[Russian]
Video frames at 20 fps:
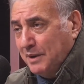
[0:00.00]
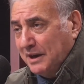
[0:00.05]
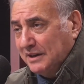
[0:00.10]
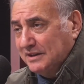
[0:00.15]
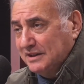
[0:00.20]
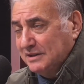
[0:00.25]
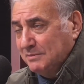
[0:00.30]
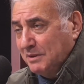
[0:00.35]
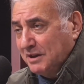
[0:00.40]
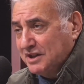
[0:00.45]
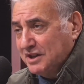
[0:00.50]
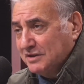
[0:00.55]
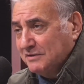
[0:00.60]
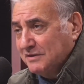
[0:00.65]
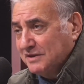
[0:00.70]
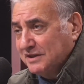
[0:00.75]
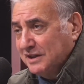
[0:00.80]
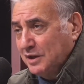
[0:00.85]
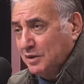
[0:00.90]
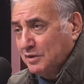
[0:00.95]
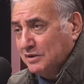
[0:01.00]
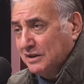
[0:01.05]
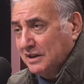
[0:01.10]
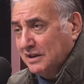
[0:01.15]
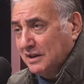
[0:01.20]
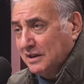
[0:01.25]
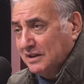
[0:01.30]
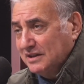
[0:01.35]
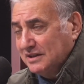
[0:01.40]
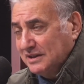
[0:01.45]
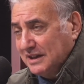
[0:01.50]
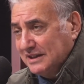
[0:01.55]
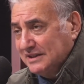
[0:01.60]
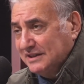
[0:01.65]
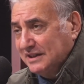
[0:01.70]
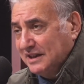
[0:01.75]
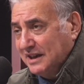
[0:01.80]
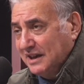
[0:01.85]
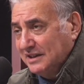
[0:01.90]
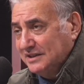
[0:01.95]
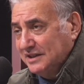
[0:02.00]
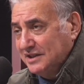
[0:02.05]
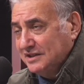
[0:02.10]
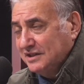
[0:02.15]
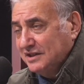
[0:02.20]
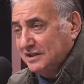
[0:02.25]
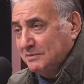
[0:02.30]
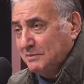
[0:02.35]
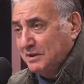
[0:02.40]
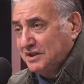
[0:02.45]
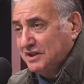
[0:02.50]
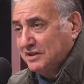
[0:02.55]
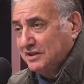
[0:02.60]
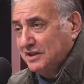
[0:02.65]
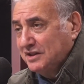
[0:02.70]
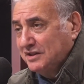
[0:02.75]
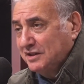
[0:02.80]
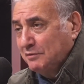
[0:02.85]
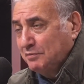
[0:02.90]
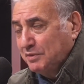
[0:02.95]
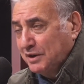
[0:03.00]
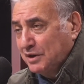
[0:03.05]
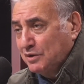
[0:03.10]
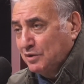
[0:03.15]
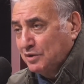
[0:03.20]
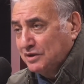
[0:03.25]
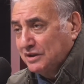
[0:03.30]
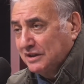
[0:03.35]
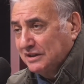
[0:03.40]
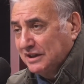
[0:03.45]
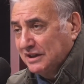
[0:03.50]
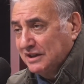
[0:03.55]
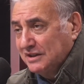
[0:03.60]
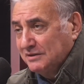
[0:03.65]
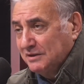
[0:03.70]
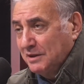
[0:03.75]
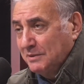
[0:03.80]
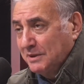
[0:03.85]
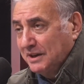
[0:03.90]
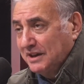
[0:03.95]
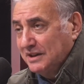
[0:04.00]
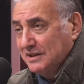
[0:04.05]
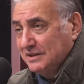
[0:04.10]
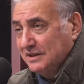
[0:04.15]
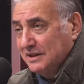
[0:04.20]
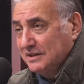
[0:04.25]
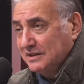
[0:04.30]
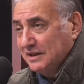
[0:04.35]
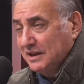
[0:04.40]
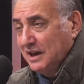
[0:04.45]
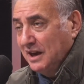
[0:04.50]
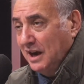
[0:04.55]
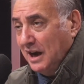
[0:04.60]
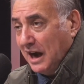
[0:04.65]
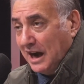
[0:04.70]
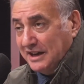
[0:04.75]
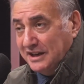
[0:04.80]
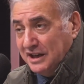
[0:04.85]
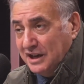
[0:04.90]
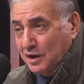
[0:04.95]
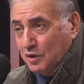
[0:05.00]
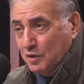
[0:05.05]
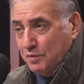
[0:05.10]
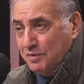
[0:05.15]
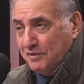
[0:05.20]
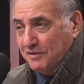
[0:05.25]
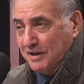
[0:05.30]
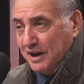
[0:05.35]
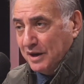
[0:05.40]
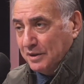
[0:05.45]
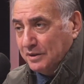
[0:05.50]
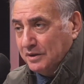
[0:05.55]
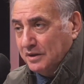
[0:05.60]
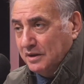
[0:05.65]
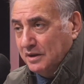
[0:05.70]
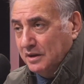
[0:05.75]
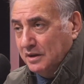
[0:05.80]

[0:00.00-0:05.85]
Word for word: партии Демократического союза Костяка, Сирийской демократической силы, прокурских так называемых организаций. Они их убивают.